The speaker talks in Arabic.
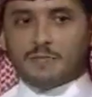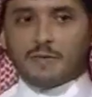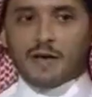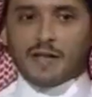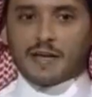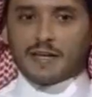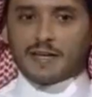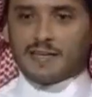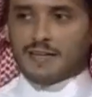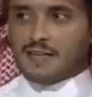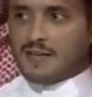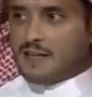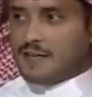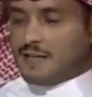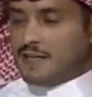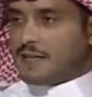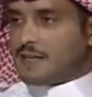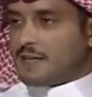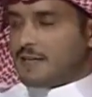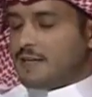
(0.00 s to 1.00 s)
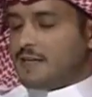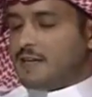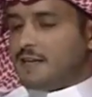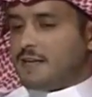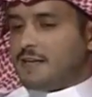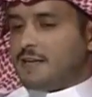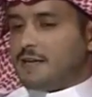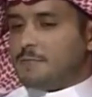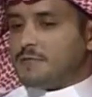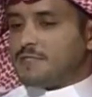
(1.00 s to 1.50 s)
بارك لك
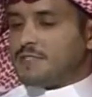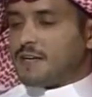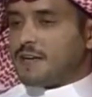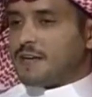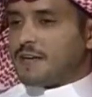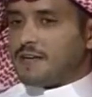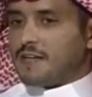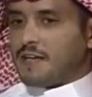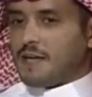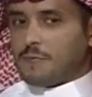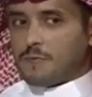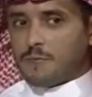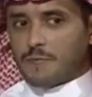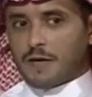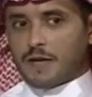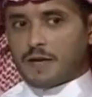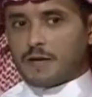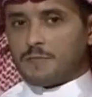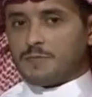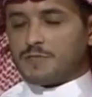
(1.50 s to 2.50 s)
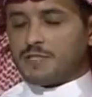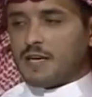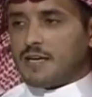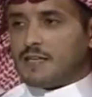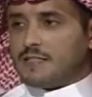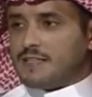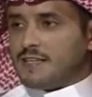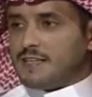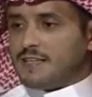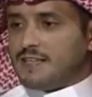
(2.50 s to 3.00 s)
بالشهر الكريم وبارك
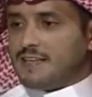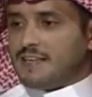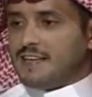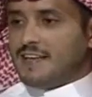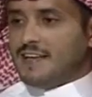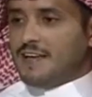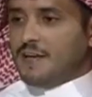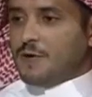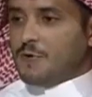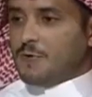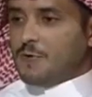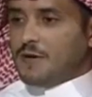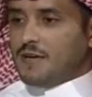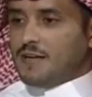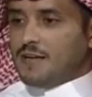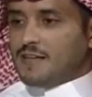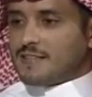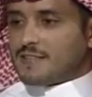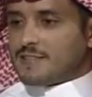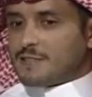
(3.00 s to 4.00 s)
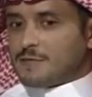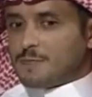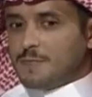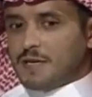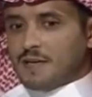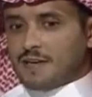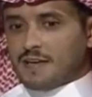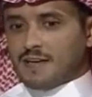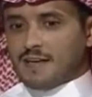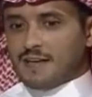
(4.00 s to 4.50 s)
المشاهدين
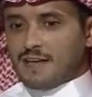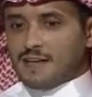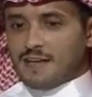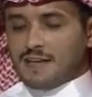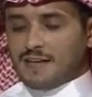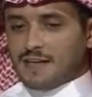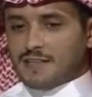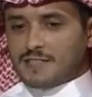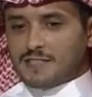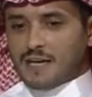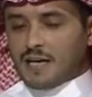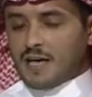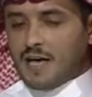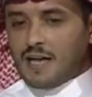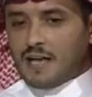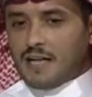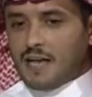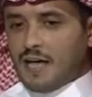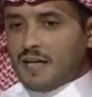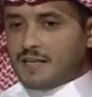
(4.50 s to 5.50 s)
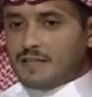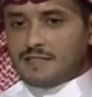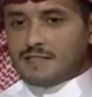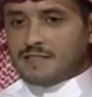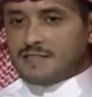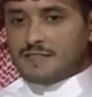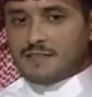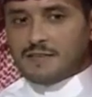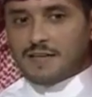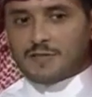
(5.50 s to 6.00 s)
والتطبيق آه، شغال
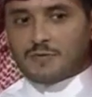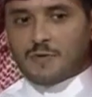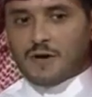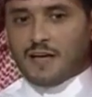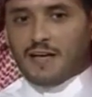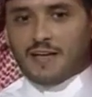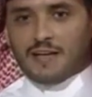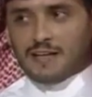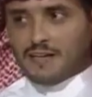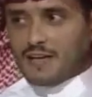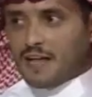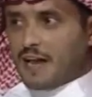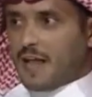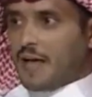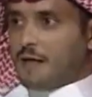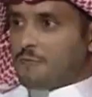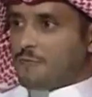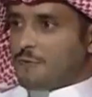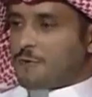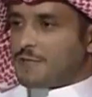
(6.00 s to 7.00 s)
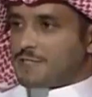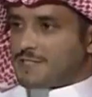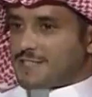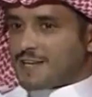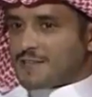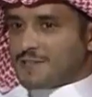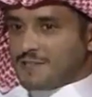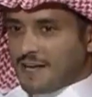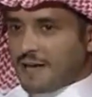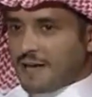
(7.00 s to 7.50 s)
الان اتوقع الان موسم يمكن